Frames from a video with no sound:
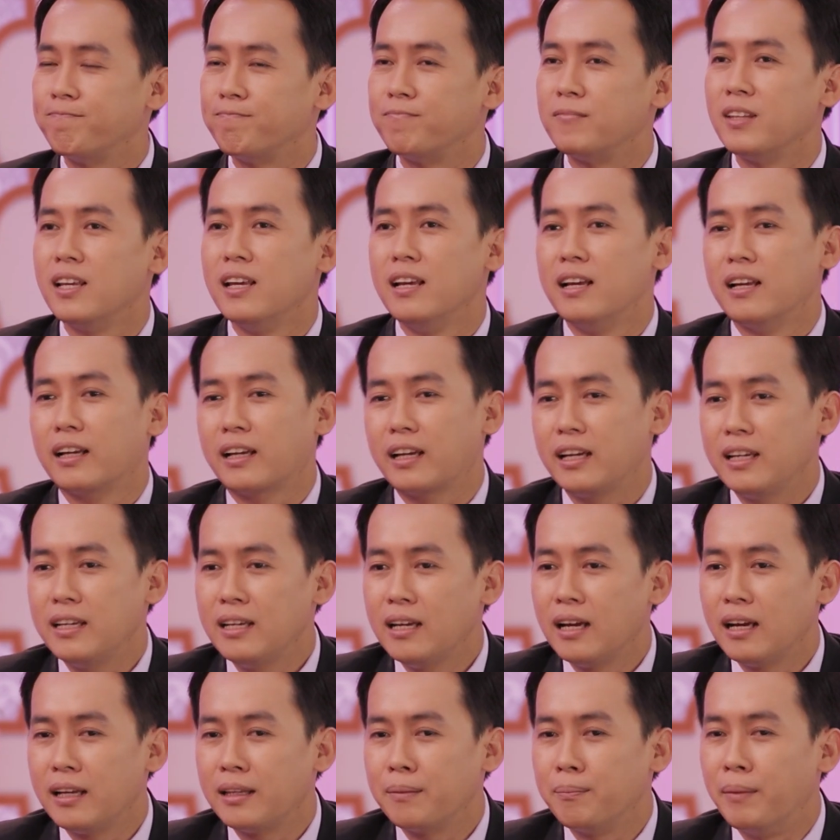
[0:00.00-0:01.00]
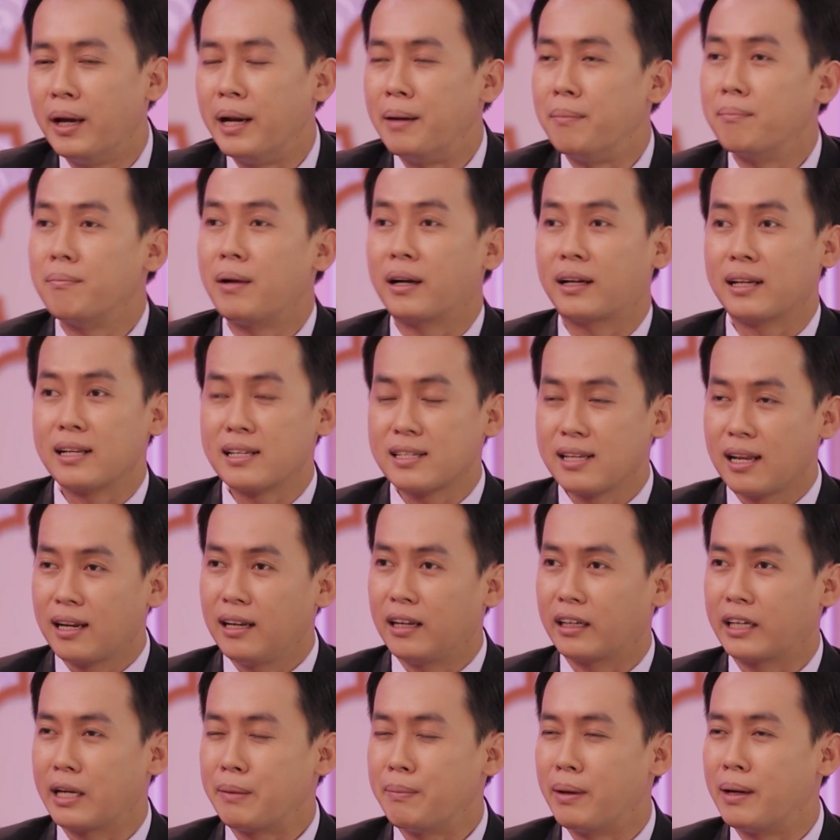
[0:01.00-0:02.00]
Ừ. Cái bệnh
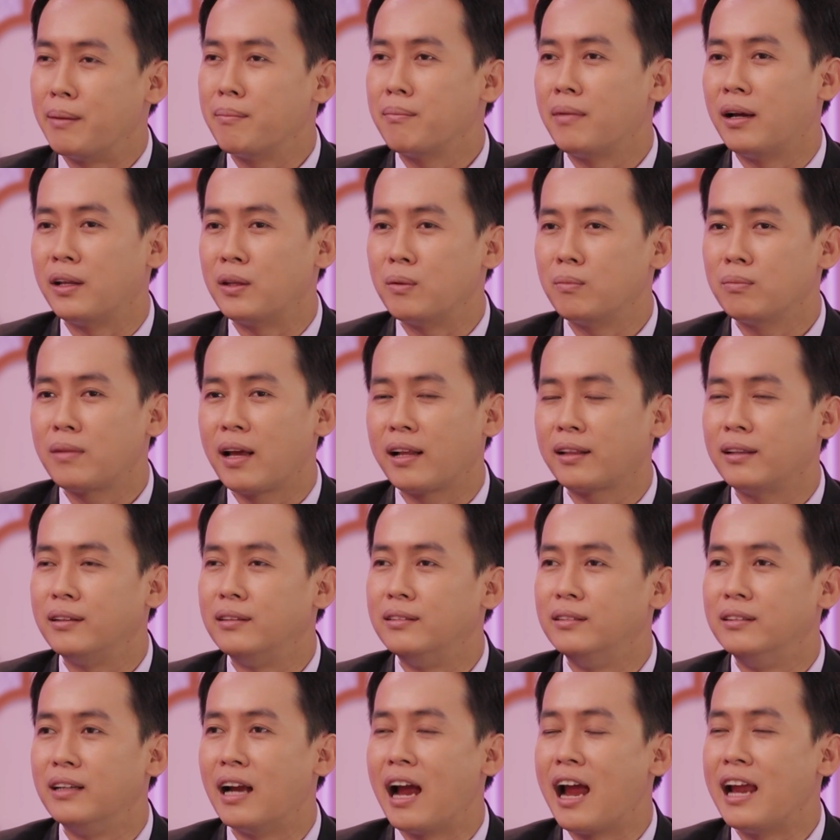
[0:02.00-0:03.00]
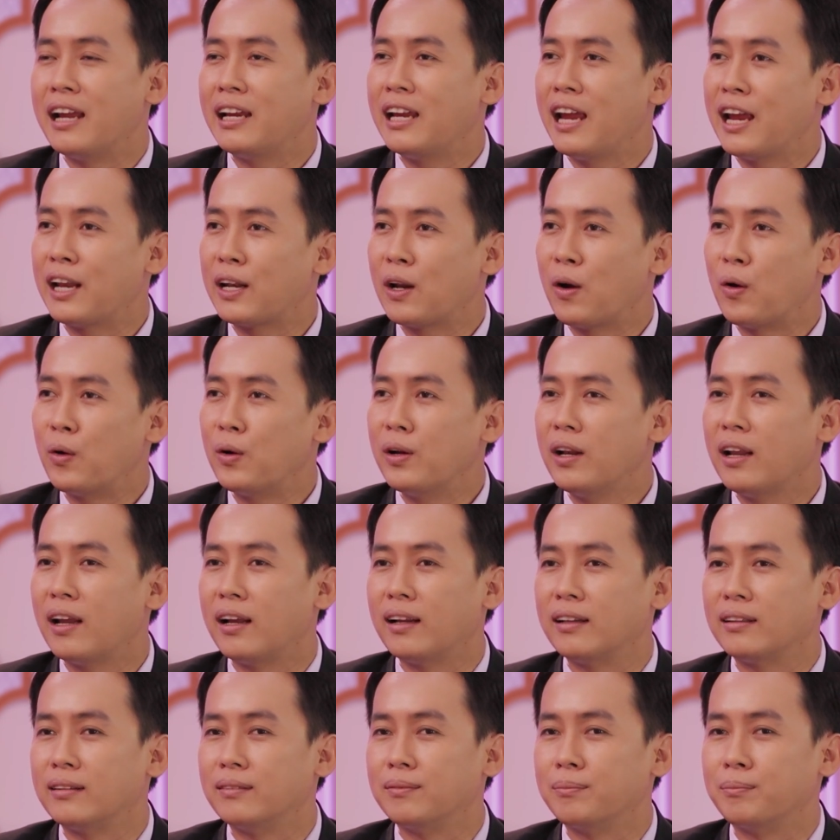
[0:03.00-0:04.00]
Parkinson là cái bệnh mà chúng ta thường hay nghe nói
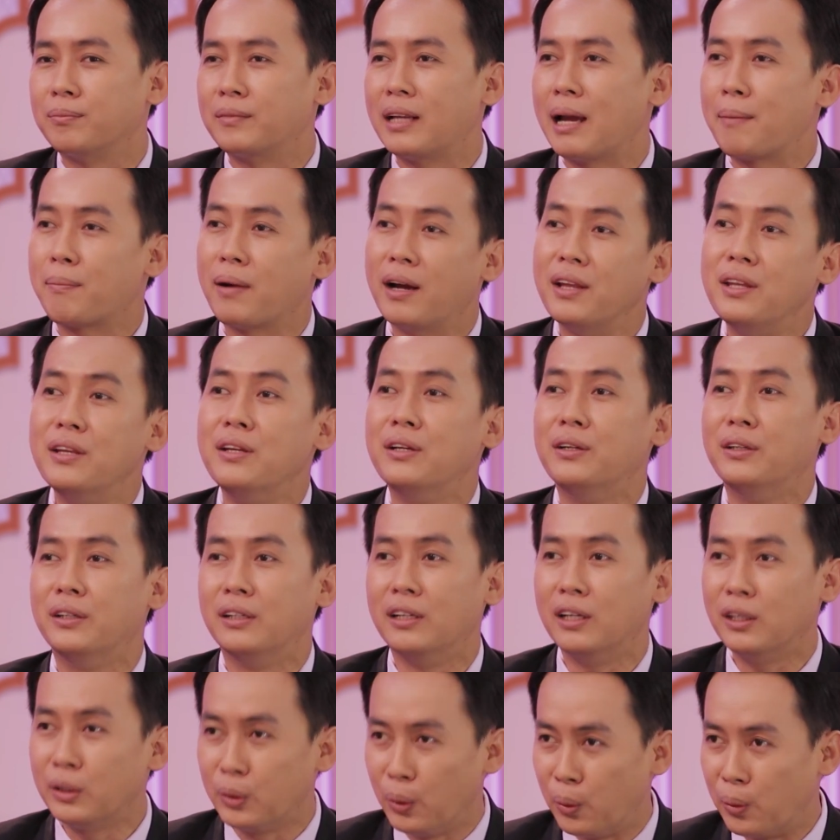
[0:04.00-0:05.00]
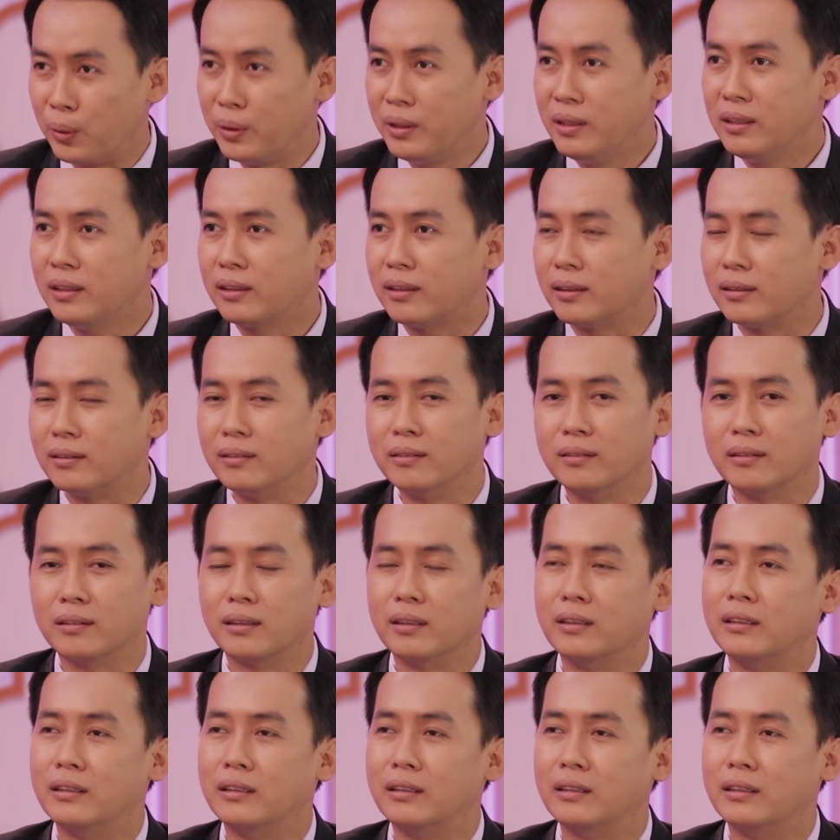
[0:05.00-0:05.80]
là gặp ở những người lớn tuổi, thường yeah.